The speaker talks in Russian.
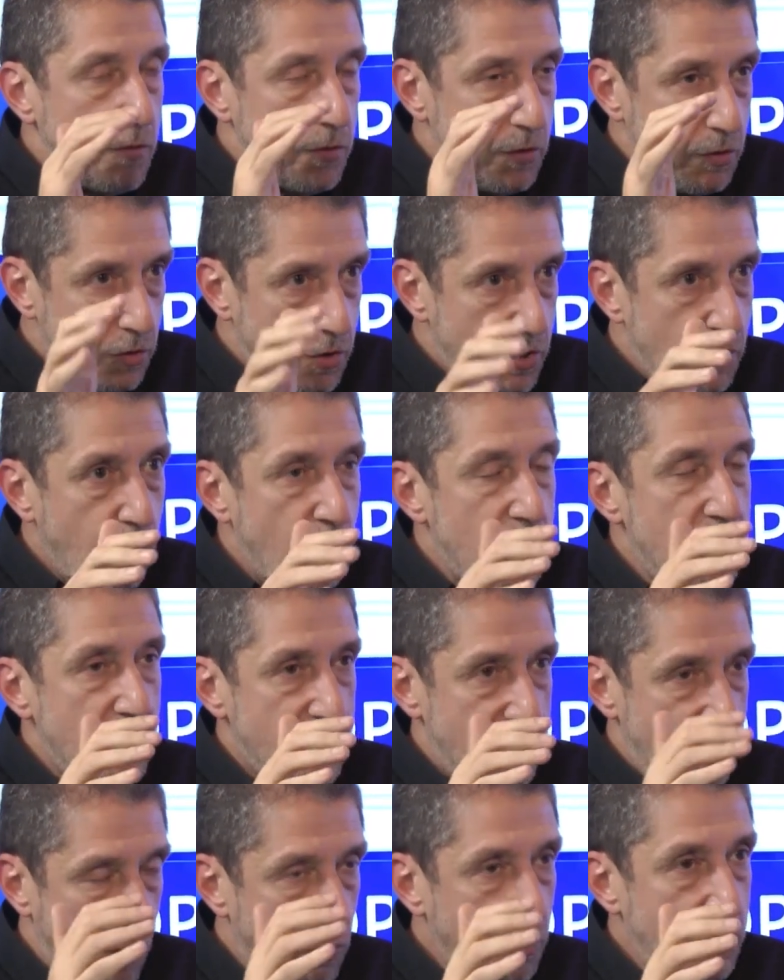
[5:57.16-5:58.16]
сегодня
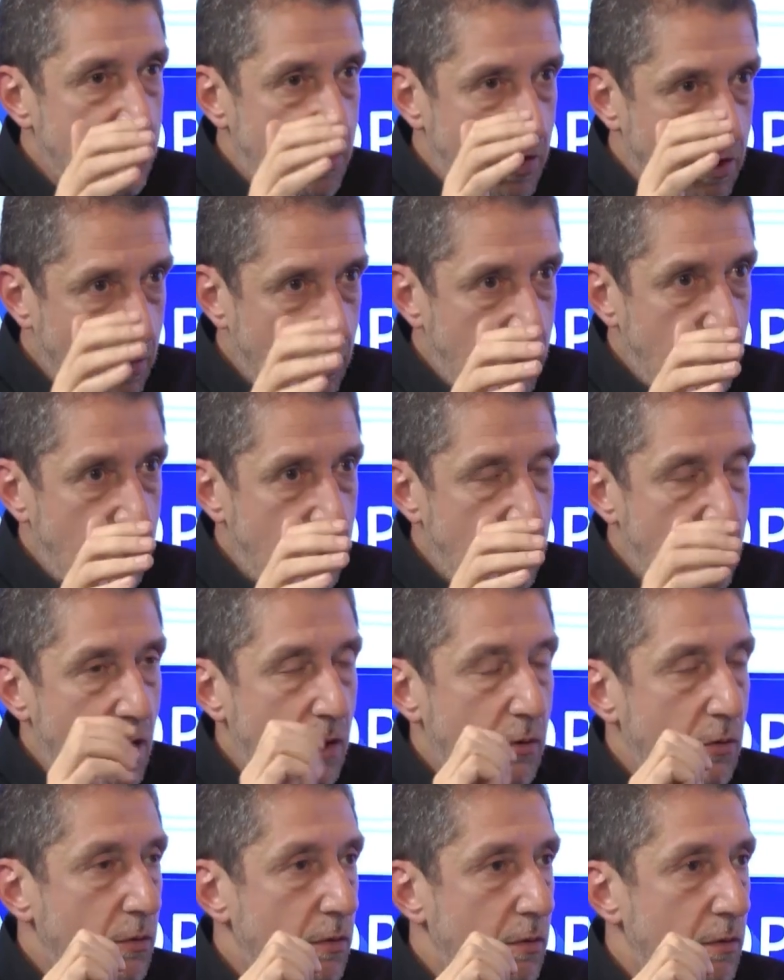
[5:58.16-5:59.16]
сторонники
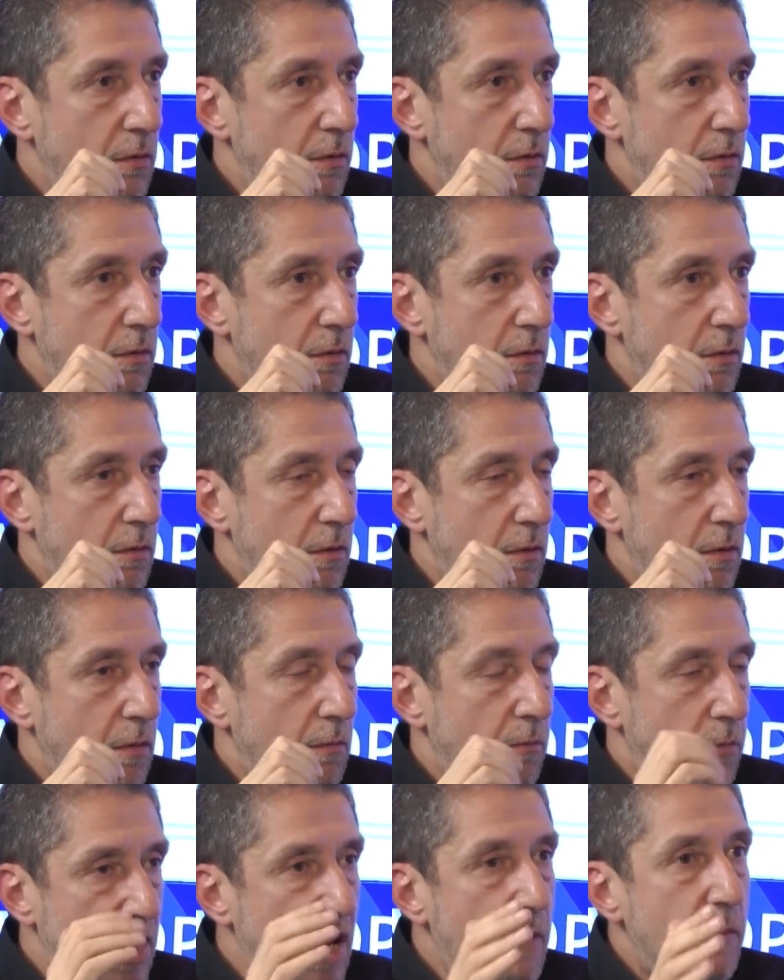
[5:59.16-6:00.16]
Натаньягу
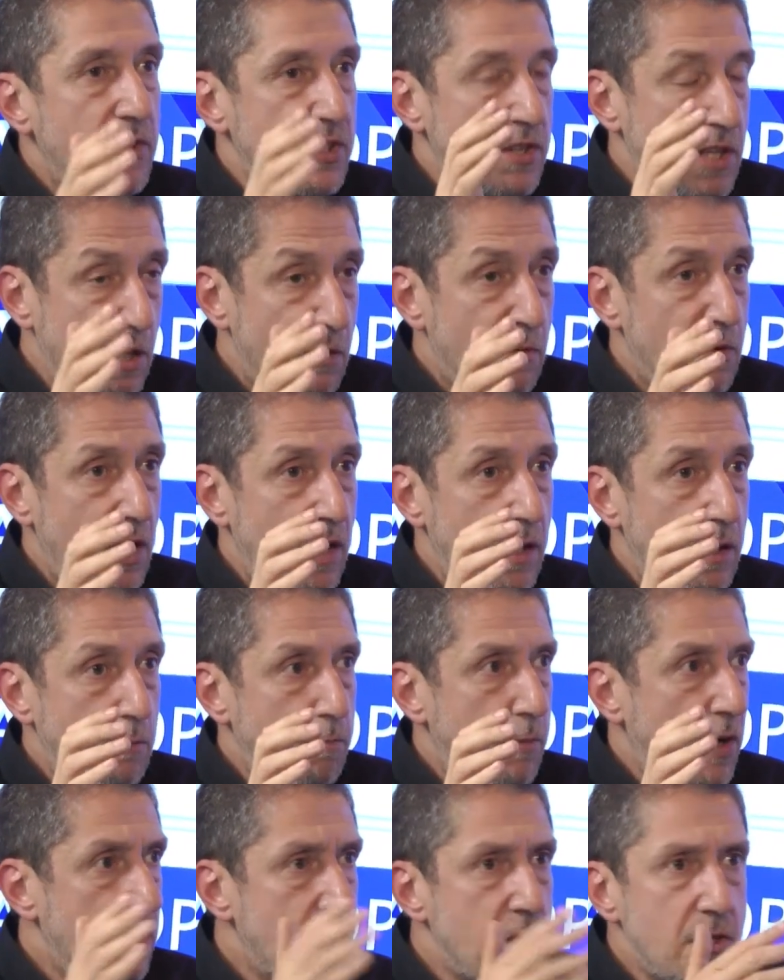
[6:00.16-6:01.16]
прямо
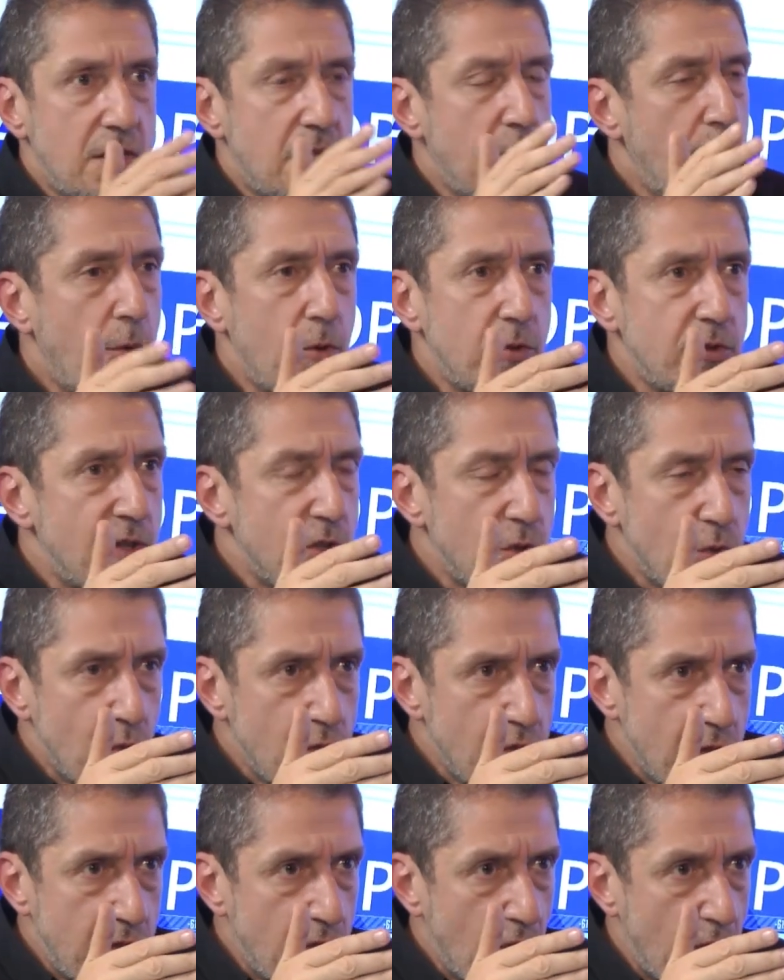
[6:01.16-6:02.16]
заявляют практически пользуясь той
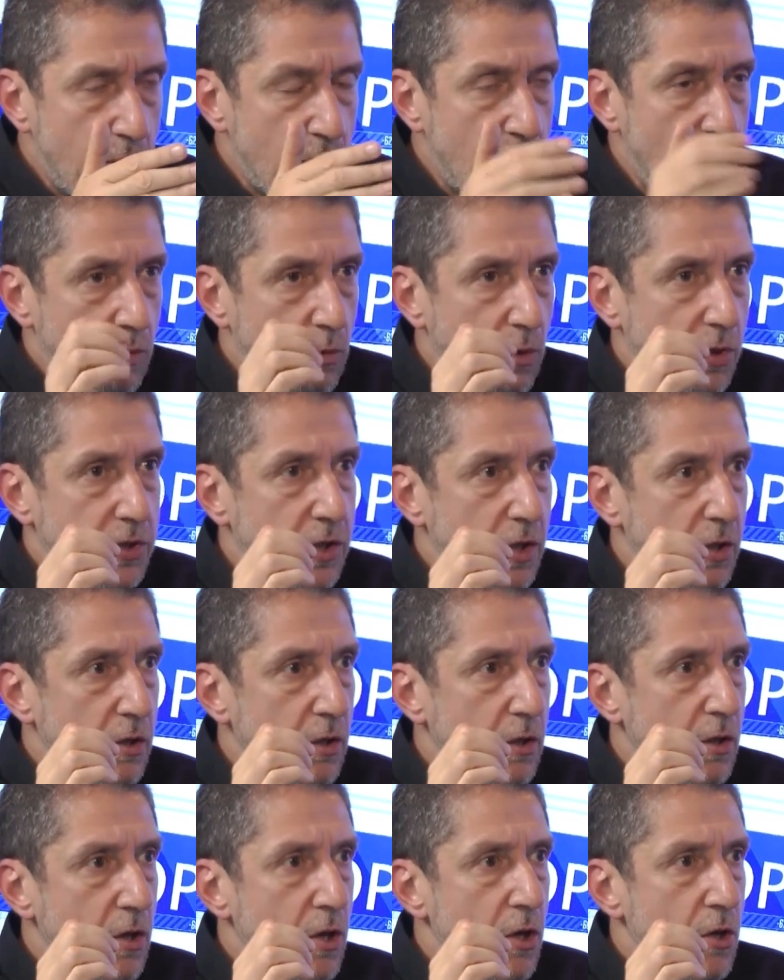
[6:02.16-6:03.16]
же
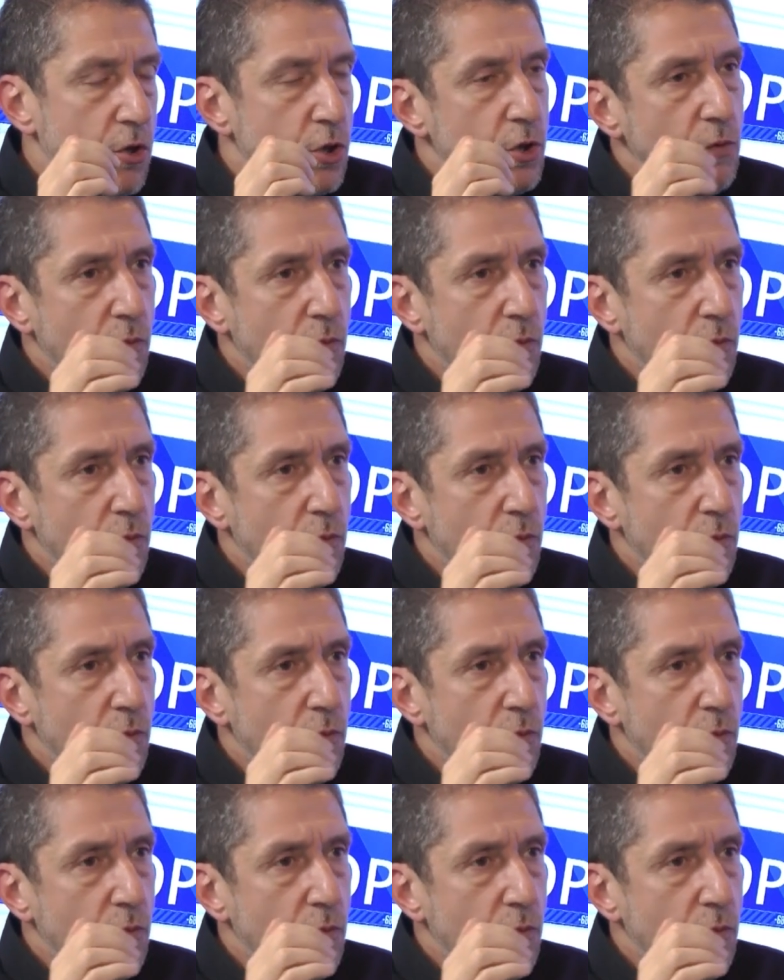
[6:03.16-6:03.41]
терминологией, что